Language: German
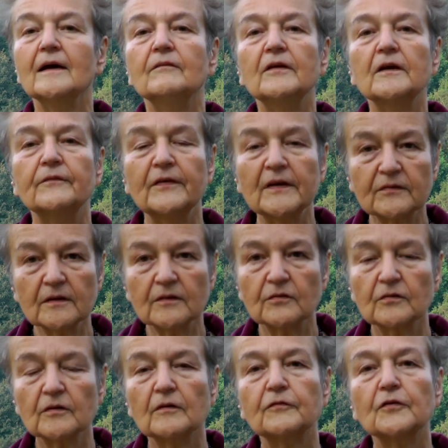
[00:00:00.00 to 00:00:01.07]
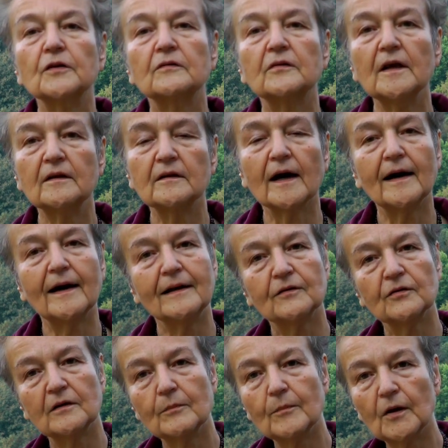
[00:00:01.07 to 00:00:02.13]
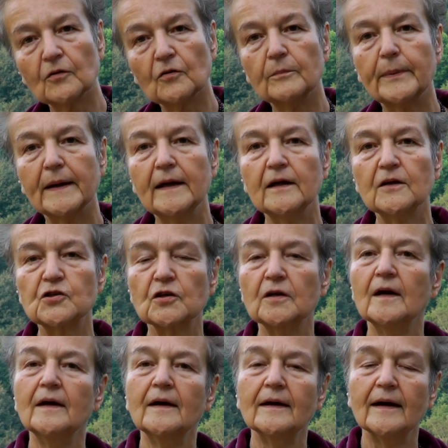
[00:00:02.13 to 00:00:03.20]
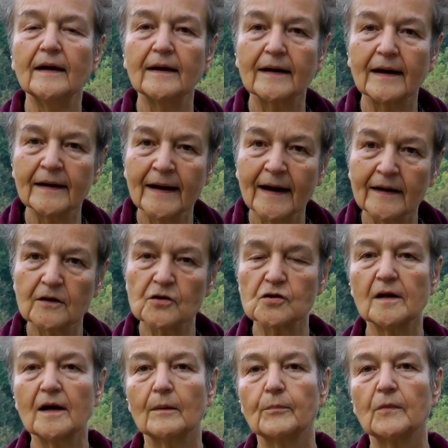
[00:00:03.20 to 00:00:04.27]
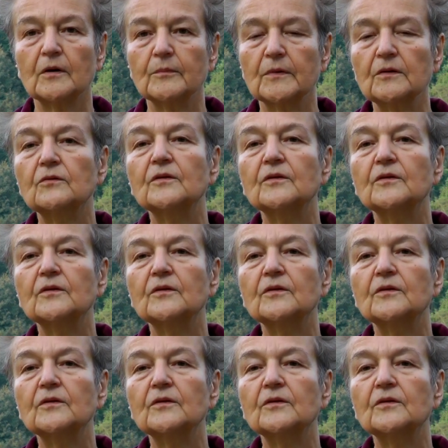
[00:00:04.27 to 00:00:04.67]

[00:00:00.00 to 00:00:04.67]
Wir wissen es von CETA, also dem europäisch-kanadischen Abkommen.